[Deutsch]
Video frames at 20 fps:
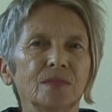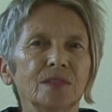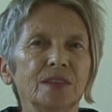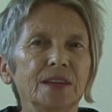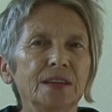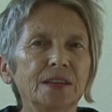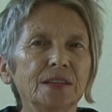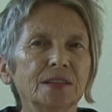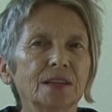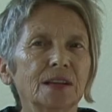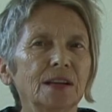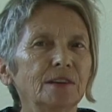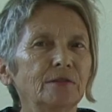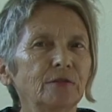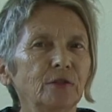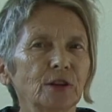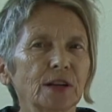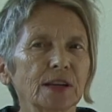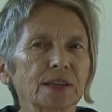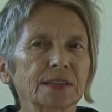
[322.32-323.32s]
Dies gilt
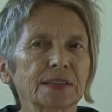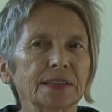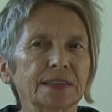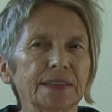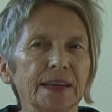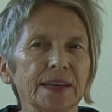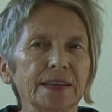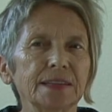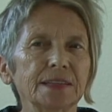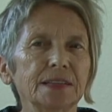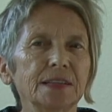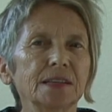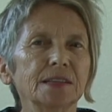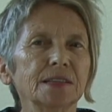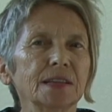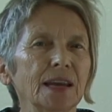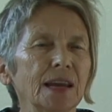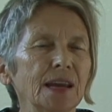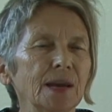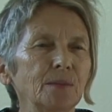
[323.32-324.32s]
für das Gedächtnis
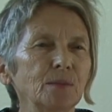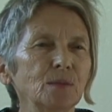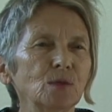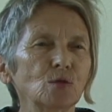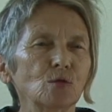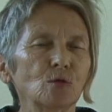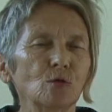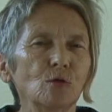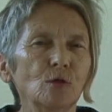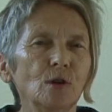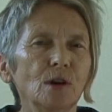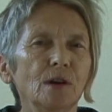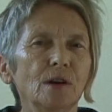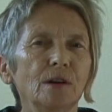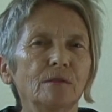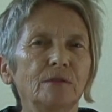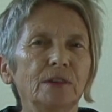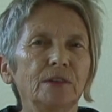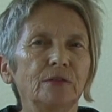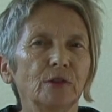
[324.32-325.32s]
ebenso
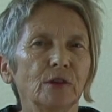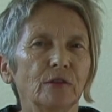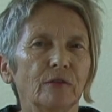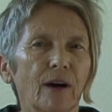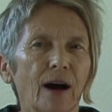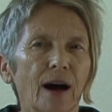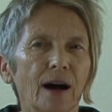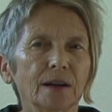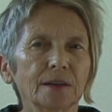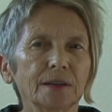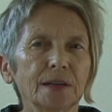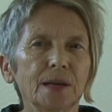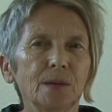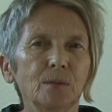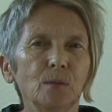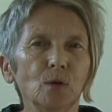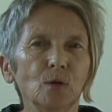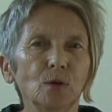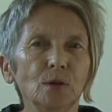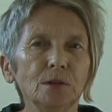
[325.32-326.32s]
wie für
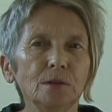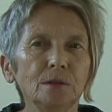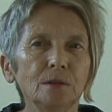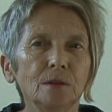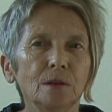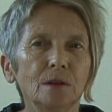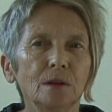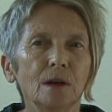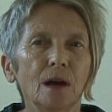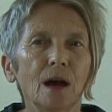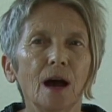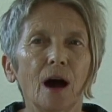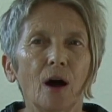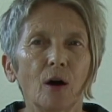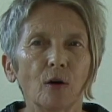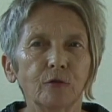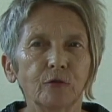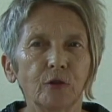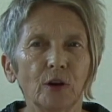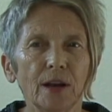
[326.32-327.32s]
Wahrnehmungen,
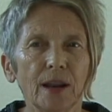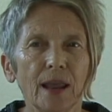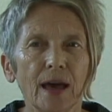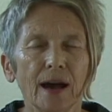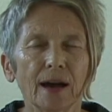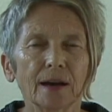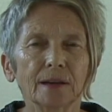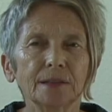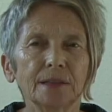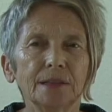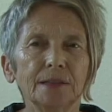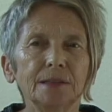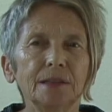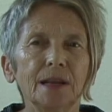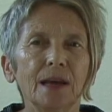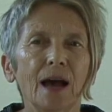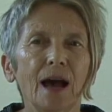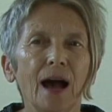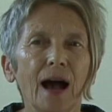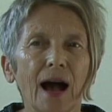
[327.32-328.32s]
auch für Lernen,
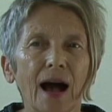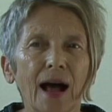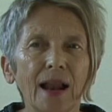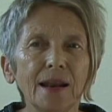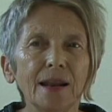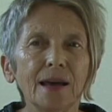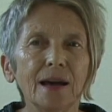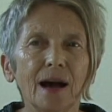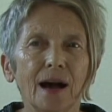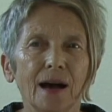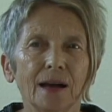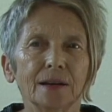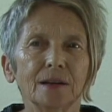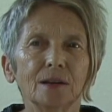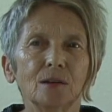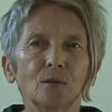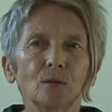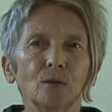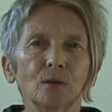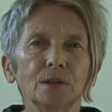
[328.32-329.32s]
alle
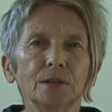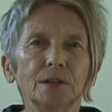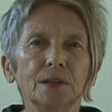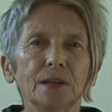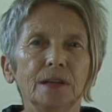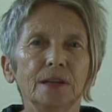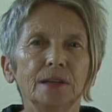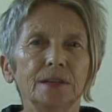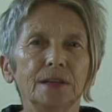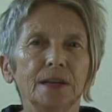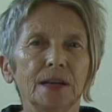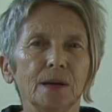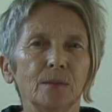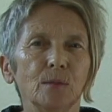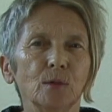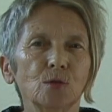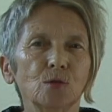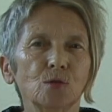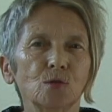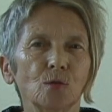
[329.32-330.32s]
Handlungen, die
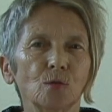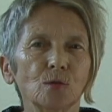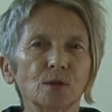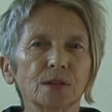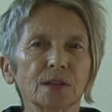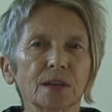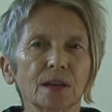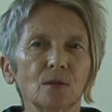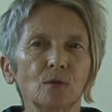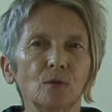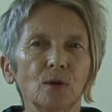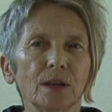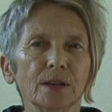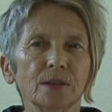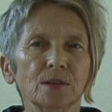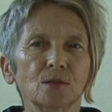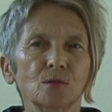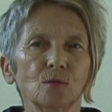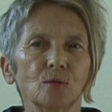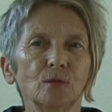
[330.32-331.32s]

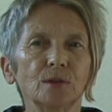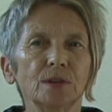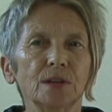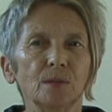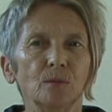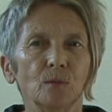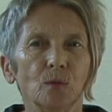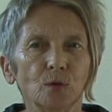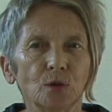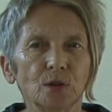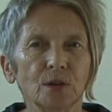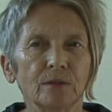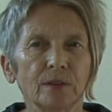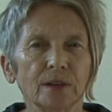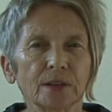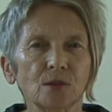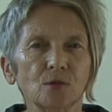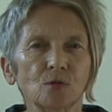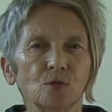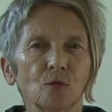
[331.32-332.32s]
Emotionsregulation, die
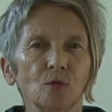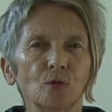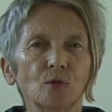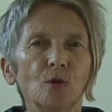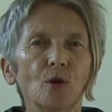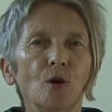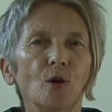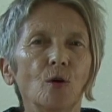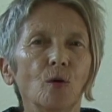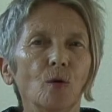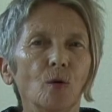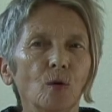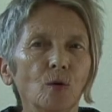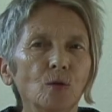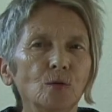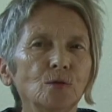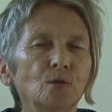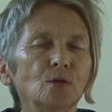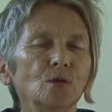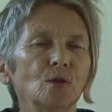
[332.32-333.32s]
Motivation
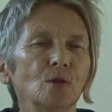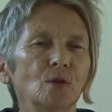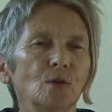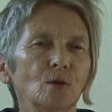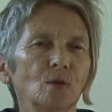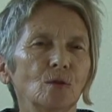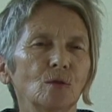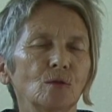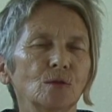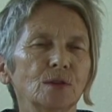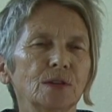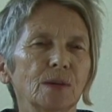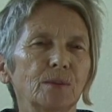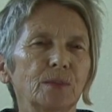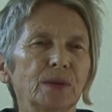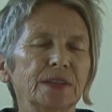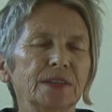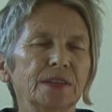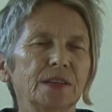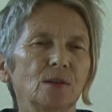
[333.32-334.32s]
und unser
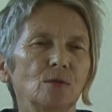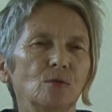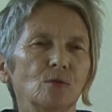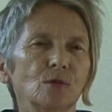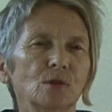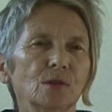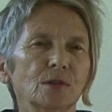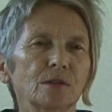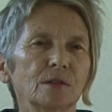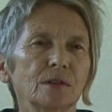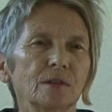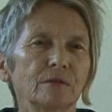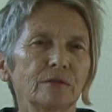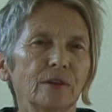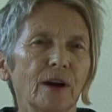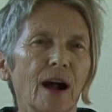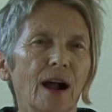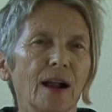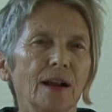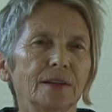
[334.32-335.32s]

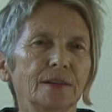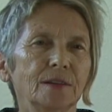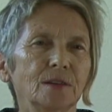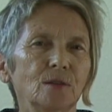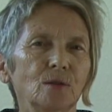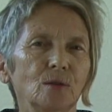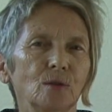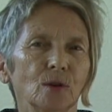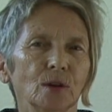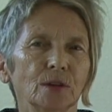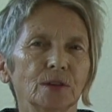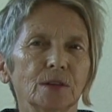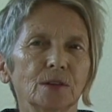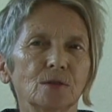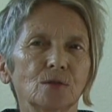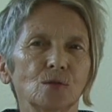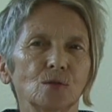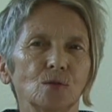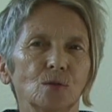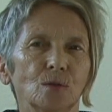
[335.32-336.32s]
Beziehungsverhalten gehört
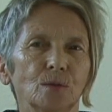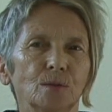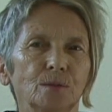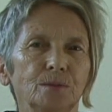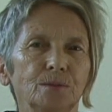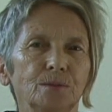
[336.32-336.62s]
dazu.